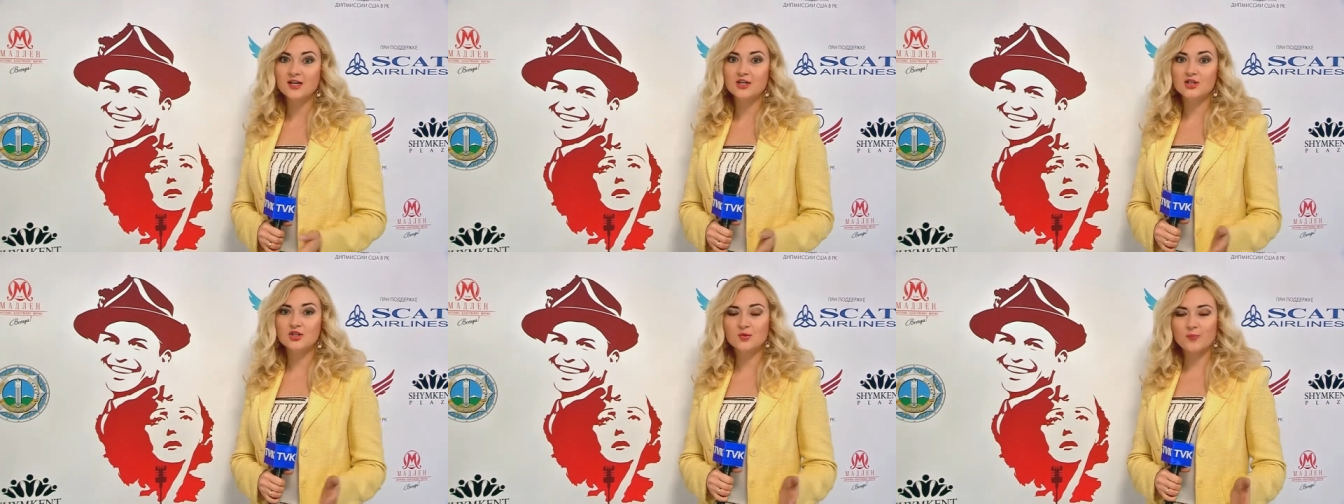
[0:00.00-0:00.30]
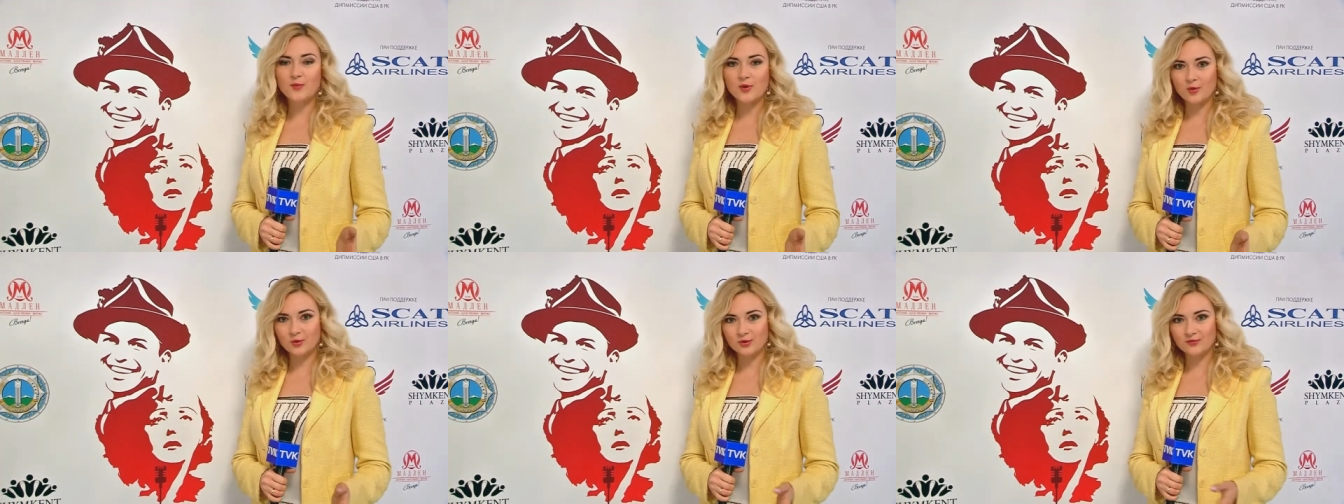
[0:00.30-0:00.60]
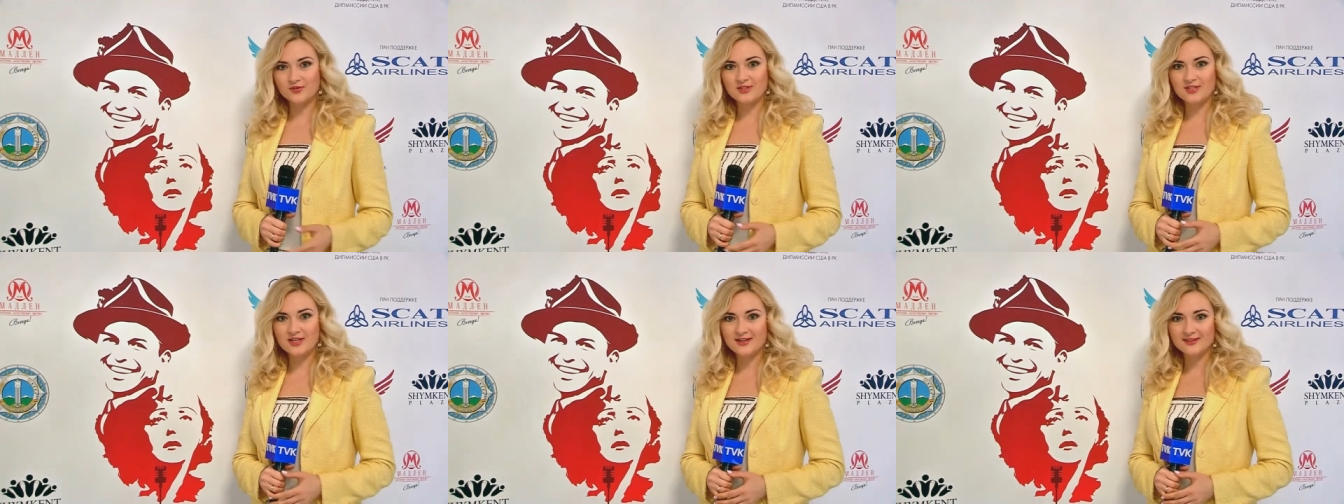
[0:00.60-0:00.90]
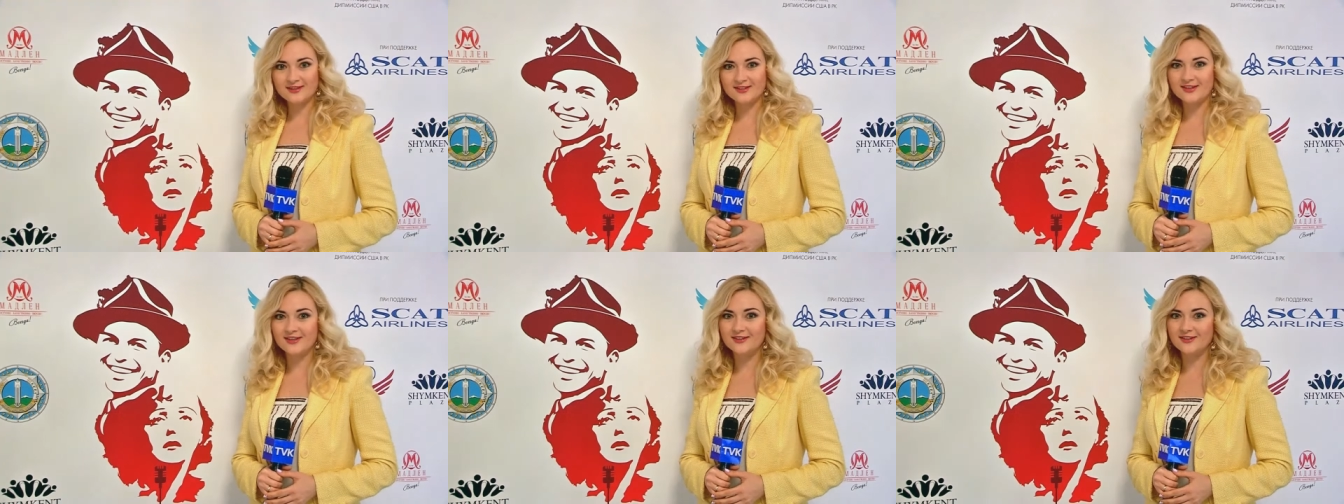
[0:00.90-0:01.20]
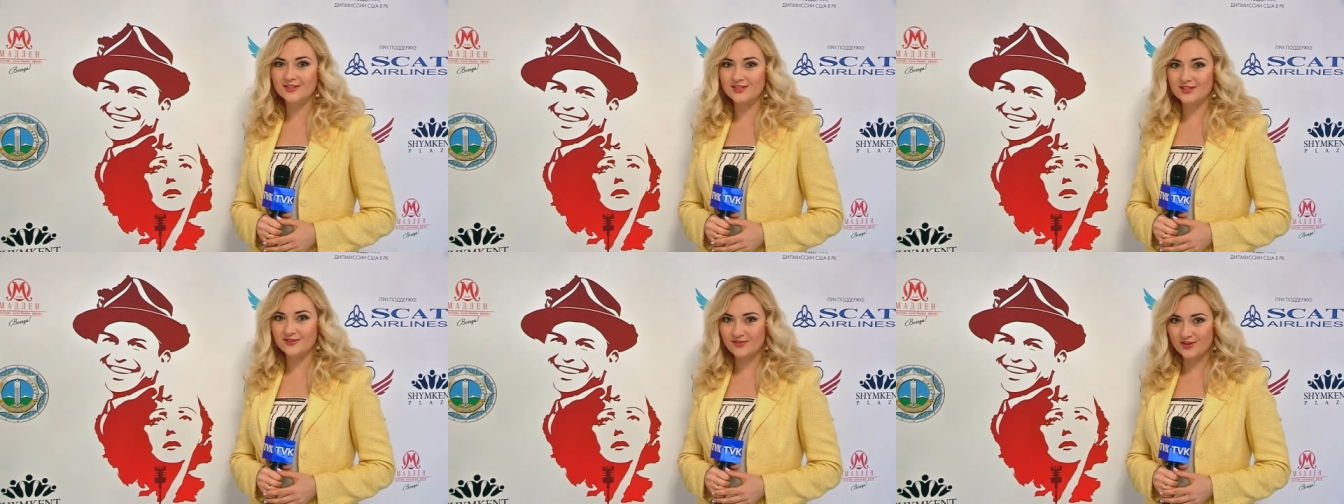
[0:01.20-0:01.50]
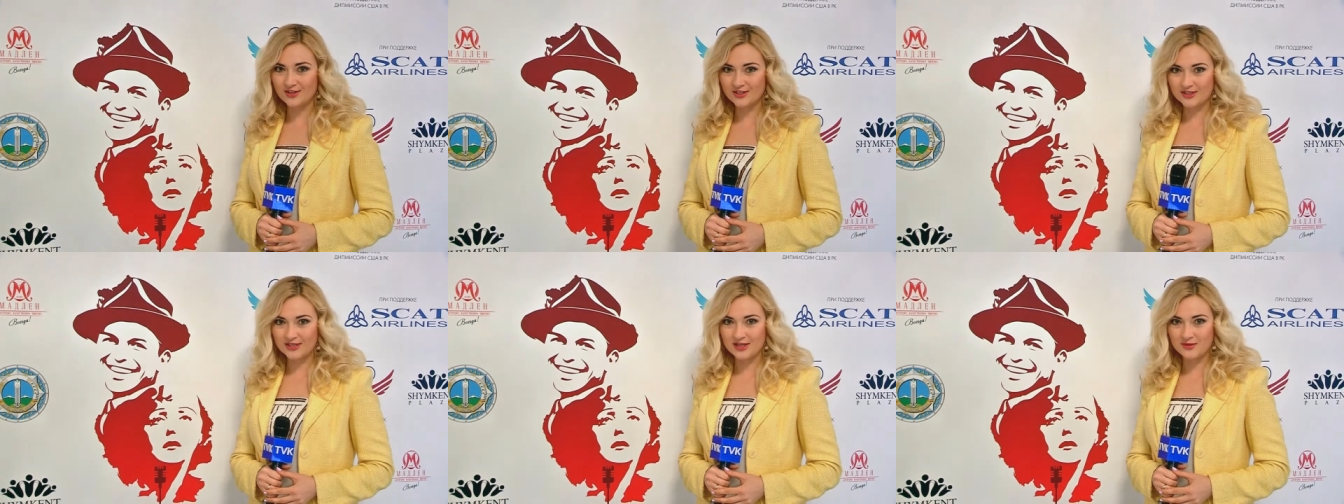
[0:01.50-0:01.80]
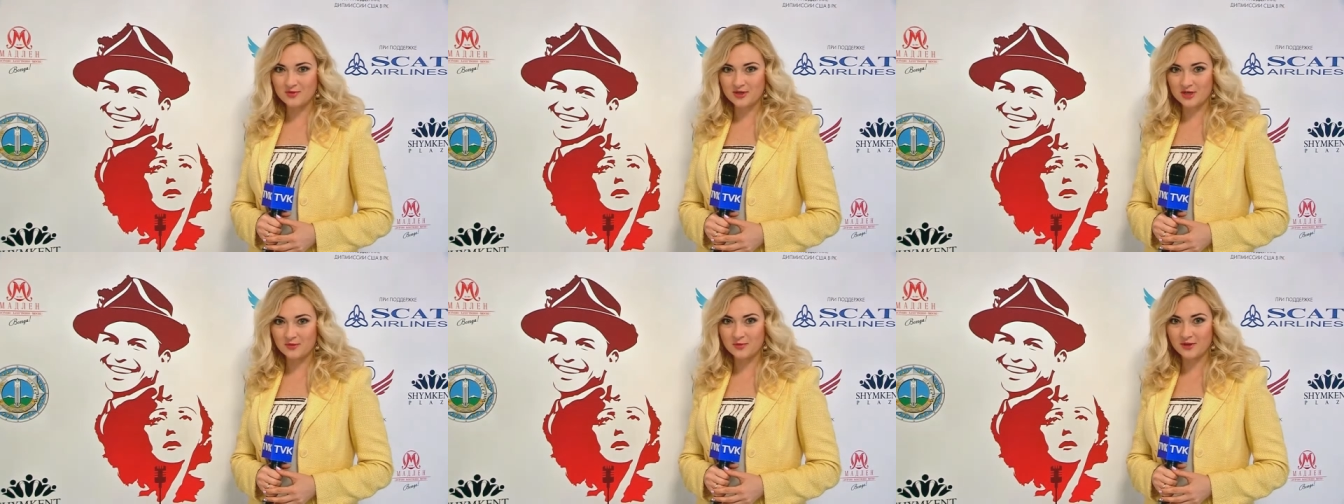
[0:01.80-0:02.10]
что поход в театр – это
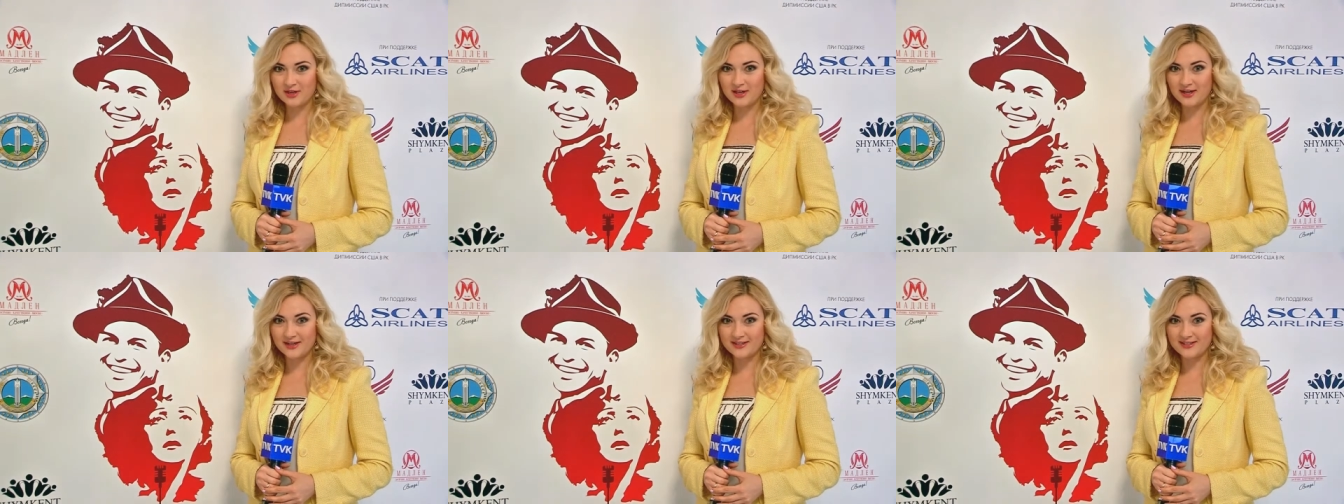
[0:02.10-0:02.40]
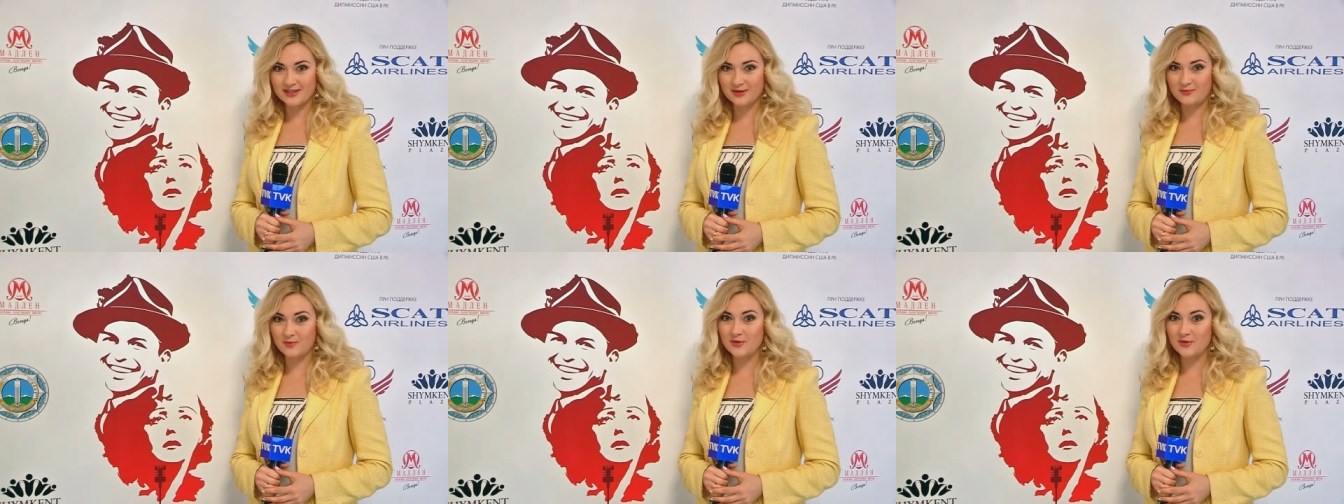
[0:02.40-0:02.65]
светское мероприятие,